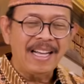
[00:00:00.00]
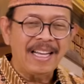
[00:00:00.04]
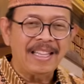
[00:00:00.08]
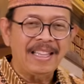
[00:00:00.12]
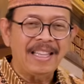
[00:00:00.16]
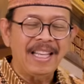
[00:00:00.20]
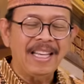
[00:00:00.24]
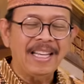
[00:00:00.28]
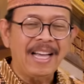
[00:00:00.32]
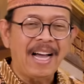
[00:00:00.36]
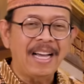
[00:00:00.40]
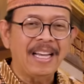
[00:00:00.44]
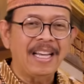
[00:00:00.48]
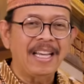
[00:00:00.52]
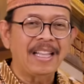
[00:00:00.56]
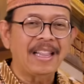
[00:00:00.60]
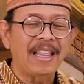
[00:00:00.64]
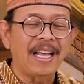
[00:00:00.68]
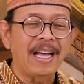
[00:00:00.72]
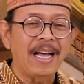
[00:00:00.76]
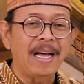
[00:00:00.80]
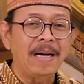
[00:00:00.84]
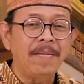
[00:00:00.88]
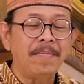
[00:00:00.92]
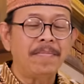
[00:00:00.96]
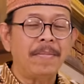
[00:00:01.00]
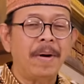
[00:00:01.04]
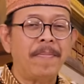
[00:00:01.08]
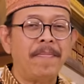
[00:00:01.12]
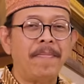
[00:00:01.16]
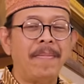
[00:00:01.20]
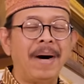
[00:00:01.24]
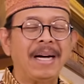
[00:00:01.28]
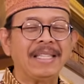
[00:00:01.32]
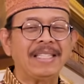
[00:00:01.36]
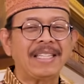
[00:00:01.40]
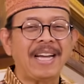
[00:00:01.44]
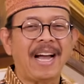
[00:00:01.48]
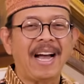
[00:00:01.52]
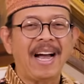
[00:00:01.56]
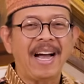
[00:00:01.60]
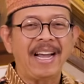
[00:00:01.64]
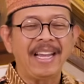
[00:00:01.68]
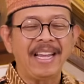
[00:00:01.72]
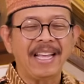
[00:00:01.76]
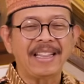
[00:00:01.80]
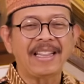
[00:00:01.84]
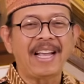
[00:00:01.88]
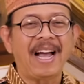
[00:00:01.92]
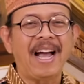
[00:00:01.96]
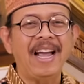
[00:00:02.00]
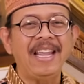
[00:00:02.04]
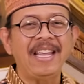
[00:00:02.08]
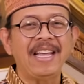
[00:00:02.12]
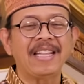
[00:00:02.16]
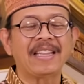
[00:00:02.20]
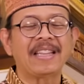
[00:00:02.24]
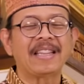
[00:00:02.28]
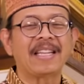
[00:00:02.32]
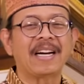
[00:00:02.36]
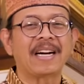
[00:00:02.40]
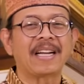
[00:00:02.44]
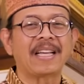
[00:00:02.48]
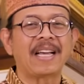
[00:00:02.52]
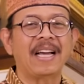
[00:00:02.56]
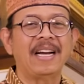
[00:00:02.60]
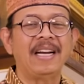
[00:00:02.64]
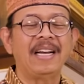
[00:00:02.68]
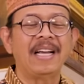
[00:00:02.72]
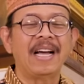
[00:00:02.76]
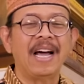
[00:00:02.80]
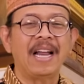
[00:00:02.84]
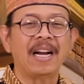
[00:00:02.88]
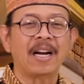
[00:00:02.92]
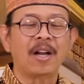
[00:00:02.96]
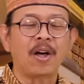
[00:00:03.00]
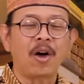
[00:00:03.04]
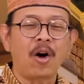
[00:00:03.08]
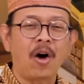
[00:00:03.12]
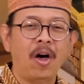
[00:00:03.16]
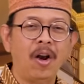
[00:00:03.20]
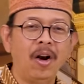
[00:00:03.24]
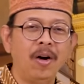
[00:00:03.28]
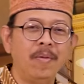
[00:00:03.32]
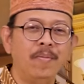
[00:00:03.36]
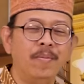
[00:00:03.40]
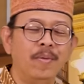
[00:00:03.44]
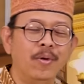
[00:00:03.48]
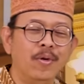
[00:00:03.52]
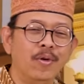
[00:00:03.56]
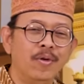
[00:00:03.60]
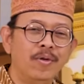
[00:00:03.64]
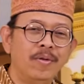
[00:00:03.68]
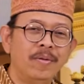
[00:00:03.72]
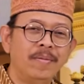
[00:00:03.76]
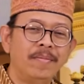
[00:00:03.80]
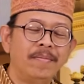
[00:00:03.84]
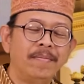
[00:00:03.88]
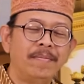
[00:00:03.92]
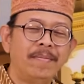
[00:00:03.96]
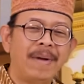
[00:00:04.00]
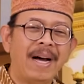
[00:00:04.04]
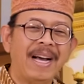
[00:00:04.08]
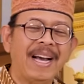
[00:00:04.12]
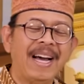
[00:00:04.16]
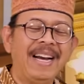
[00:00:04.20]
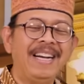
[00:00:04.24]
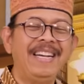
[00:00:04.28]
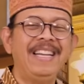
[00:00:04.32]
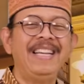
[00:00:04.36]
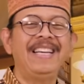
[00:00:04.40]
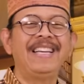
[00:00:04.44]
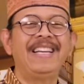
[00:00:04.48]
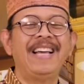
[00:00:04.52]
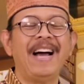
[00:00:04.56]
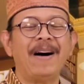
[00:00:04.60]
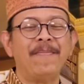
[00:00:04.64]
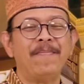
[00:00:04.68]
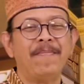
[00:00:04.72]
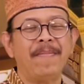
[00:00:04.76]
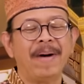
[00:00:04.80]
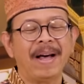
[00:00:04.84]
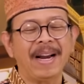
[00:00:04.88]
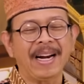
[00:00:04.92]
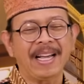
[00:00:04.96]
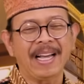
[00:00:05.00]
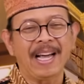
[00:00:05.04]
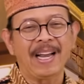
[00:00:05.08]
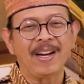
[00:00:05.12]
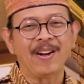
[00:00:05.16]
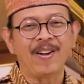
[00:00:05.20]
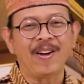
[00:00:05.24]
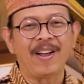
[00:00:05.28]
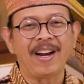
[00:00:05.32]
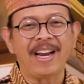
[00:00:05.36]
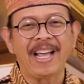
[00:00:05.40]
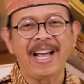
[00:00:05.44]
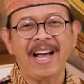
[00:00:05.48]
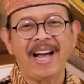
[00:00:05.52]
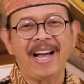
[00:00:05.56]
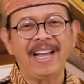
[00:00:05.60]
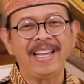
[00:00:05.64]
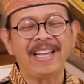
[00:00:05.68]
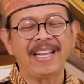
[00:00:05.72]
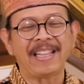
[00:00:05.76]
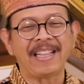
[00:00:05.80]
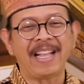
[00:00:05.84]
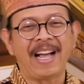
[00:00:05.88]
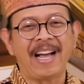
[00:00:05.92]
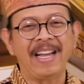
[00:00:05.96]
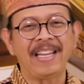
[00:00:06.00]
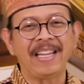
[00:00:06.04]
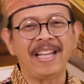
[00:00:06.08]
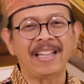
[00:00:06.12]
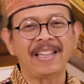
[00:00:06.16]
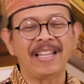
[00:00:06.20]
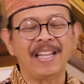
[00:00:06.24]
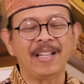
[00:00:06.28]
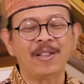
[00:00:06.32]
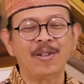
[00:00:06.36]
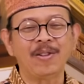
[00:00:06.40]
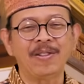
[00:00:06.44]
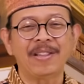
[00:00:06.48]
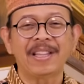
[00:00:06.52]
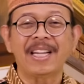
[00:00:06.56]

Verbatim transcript: ketika kita membaca ayat-ayat terkait dengan kolbu, maka digambarkan oleh ayat-ayat itu